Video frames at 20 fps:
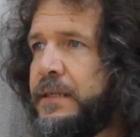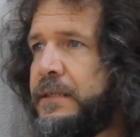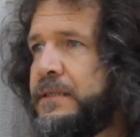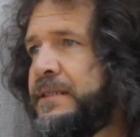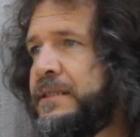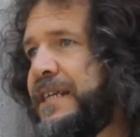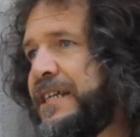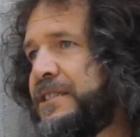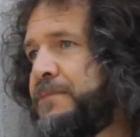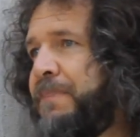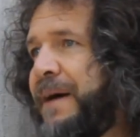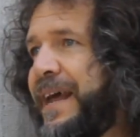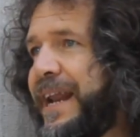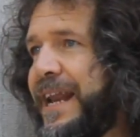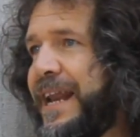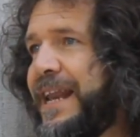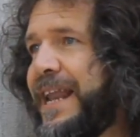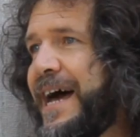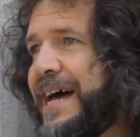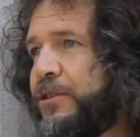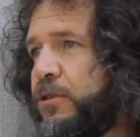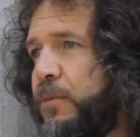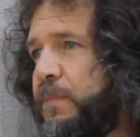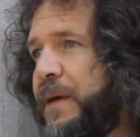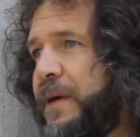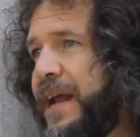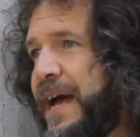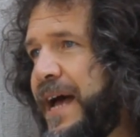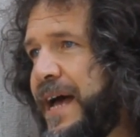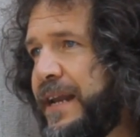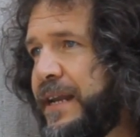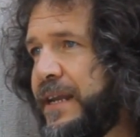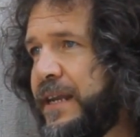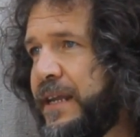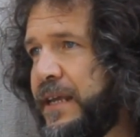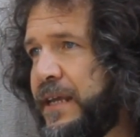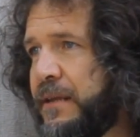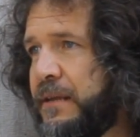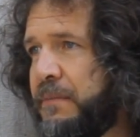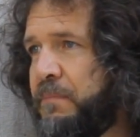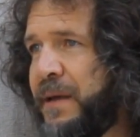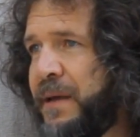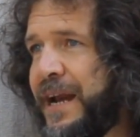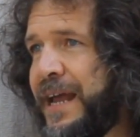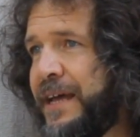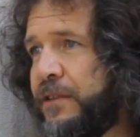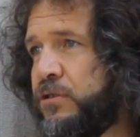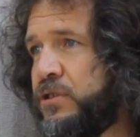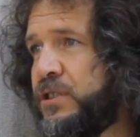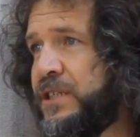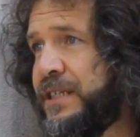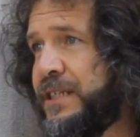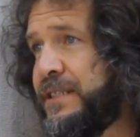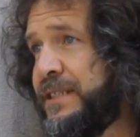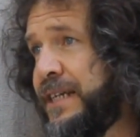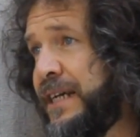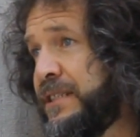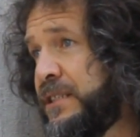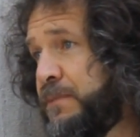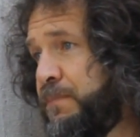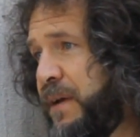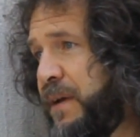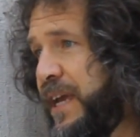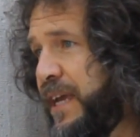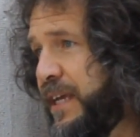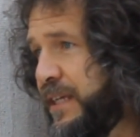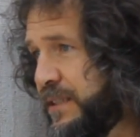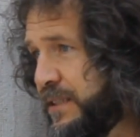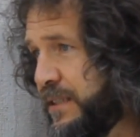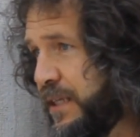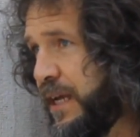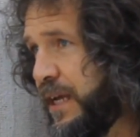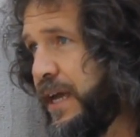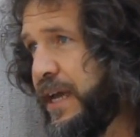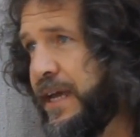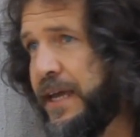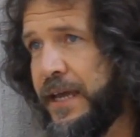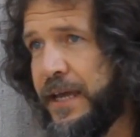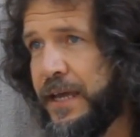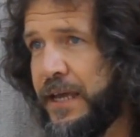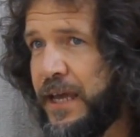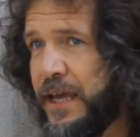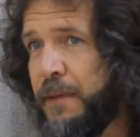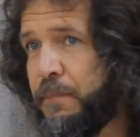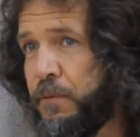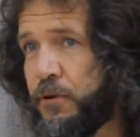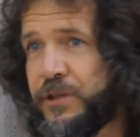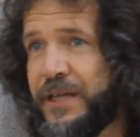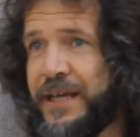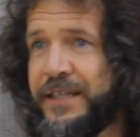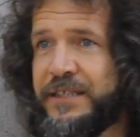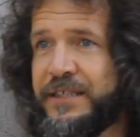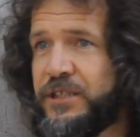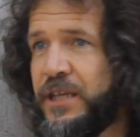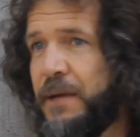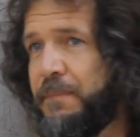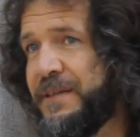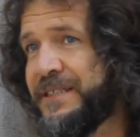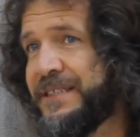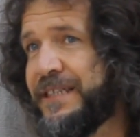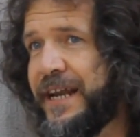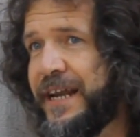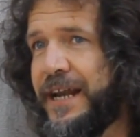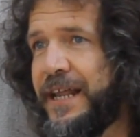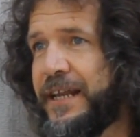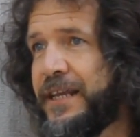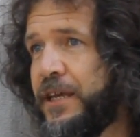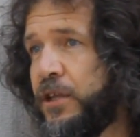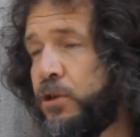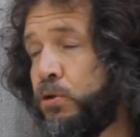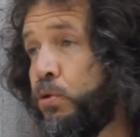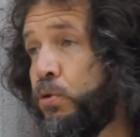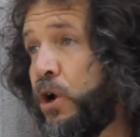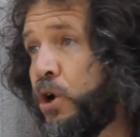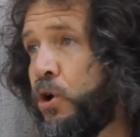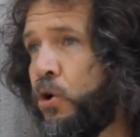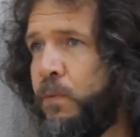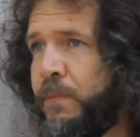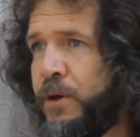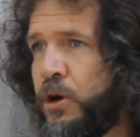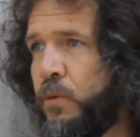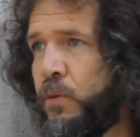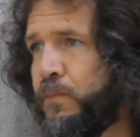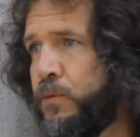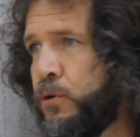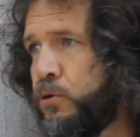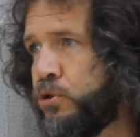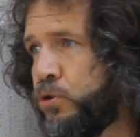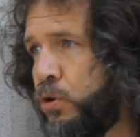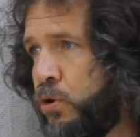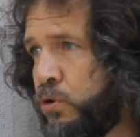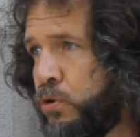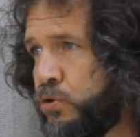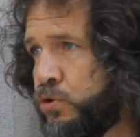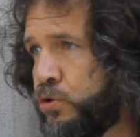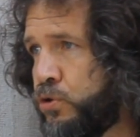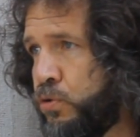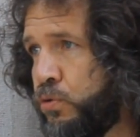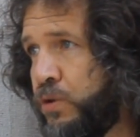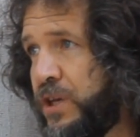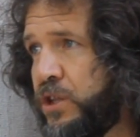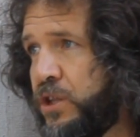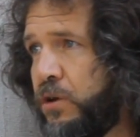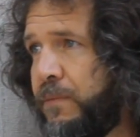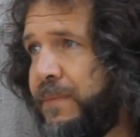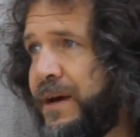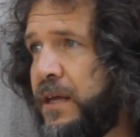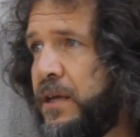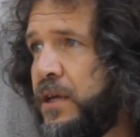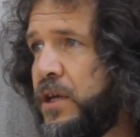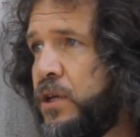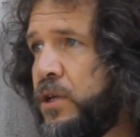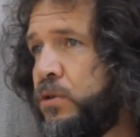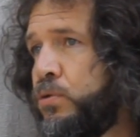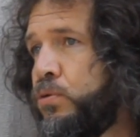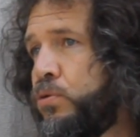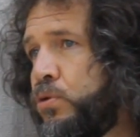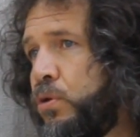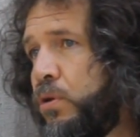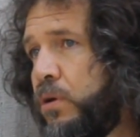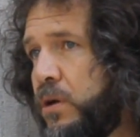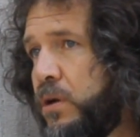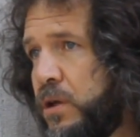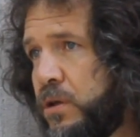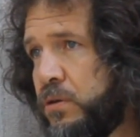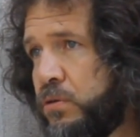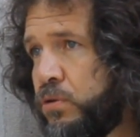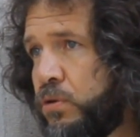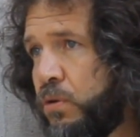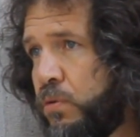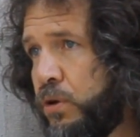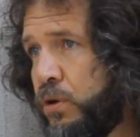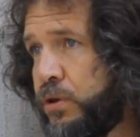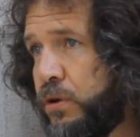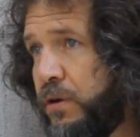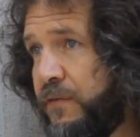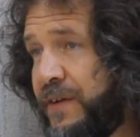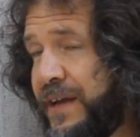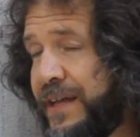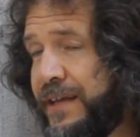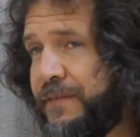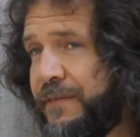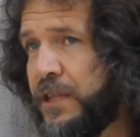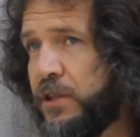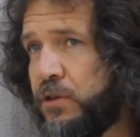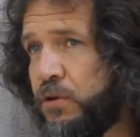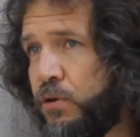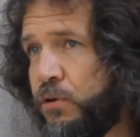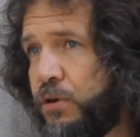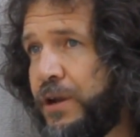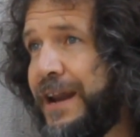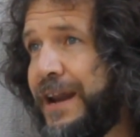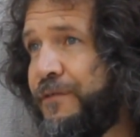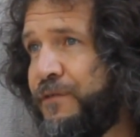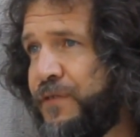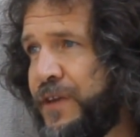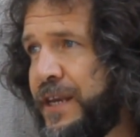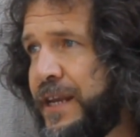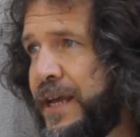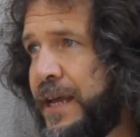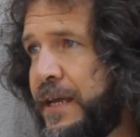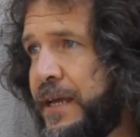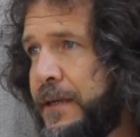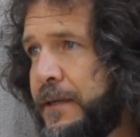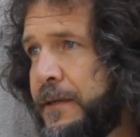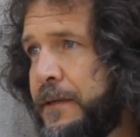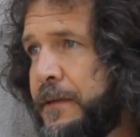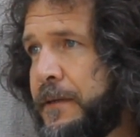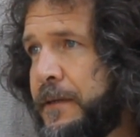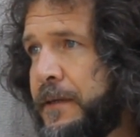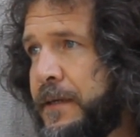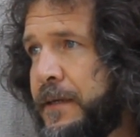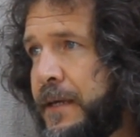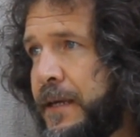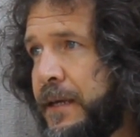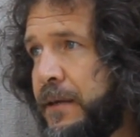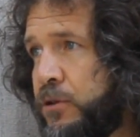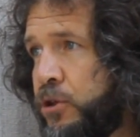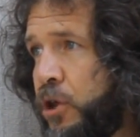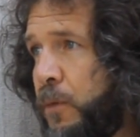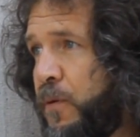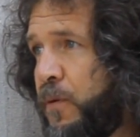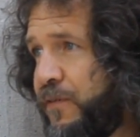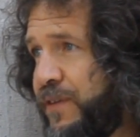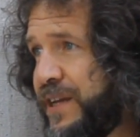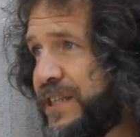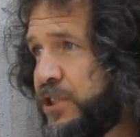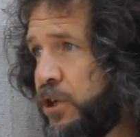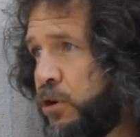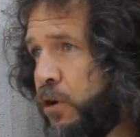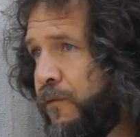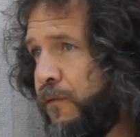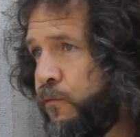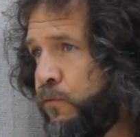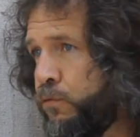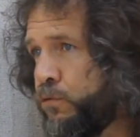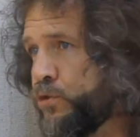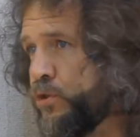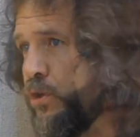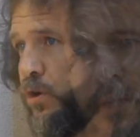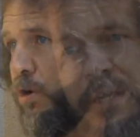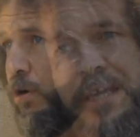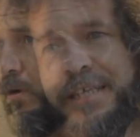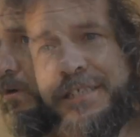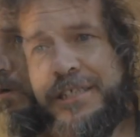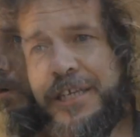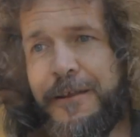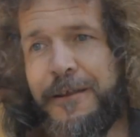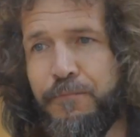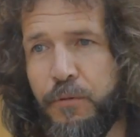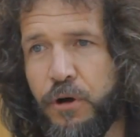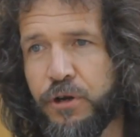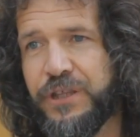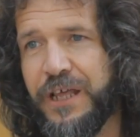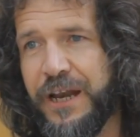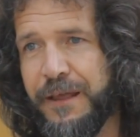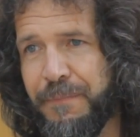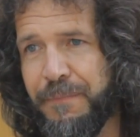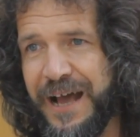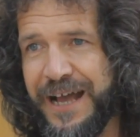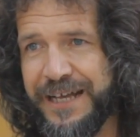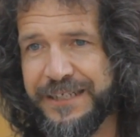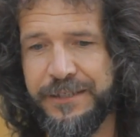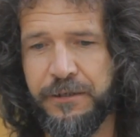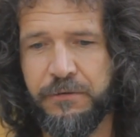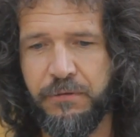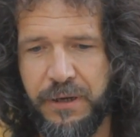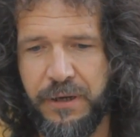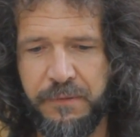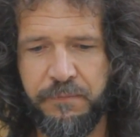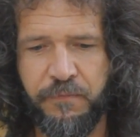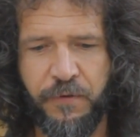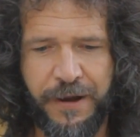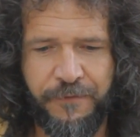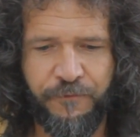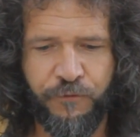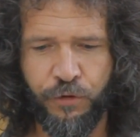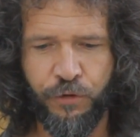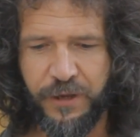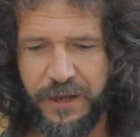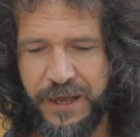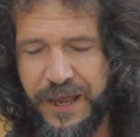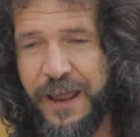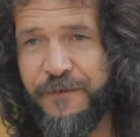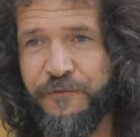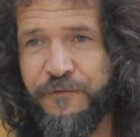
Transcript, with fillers: ci ha sbarrellato per anni parlandoci di junk space e, e portandoci a pensare all'architettura come non più solo costruito ma tutto, tutto quanto va intorno alla fine dopo averci confuso ci riporta alle basi, ai